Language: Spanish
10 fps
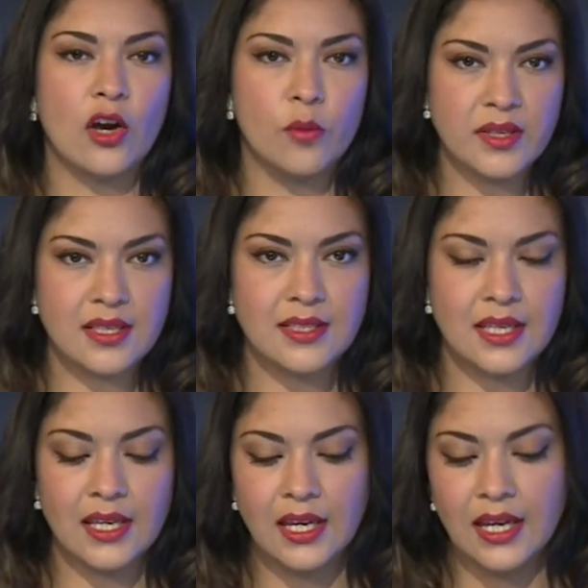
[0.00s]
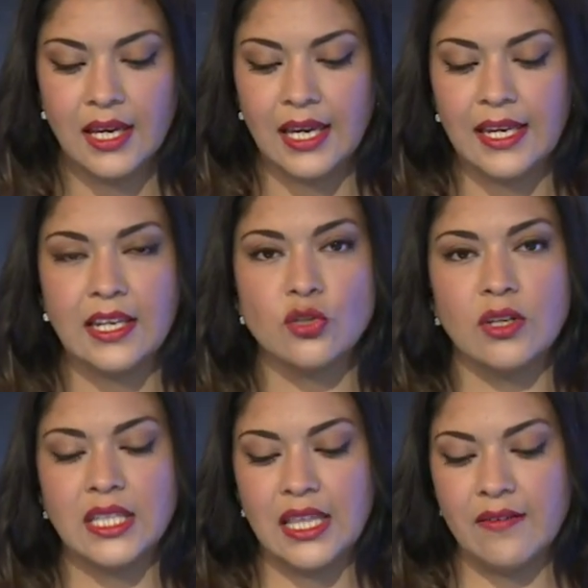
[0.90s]
Comienza así el inicio de
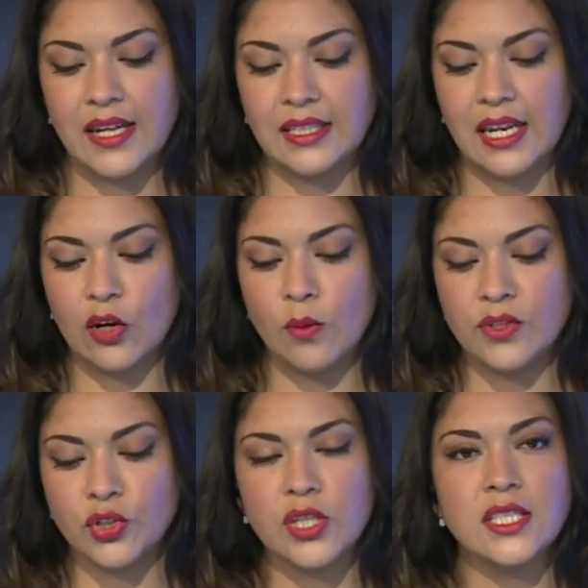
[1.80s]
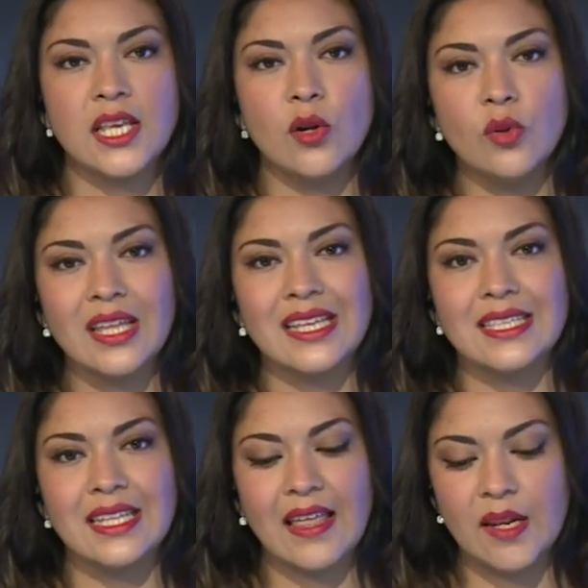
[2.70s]
este debate. La Comisión de Salud está
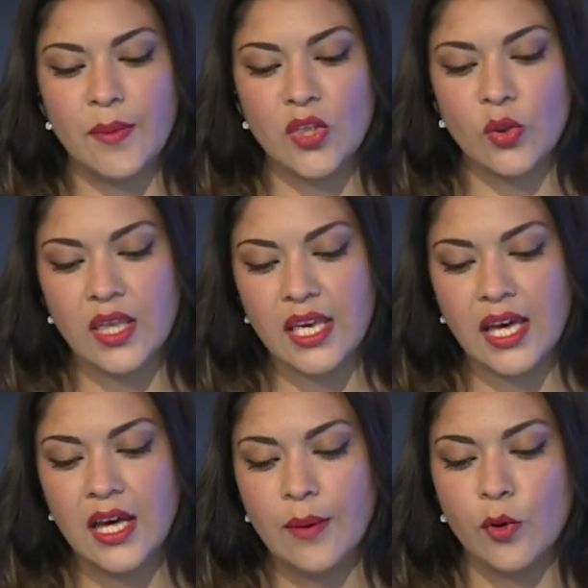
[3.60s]
citada al mediodía.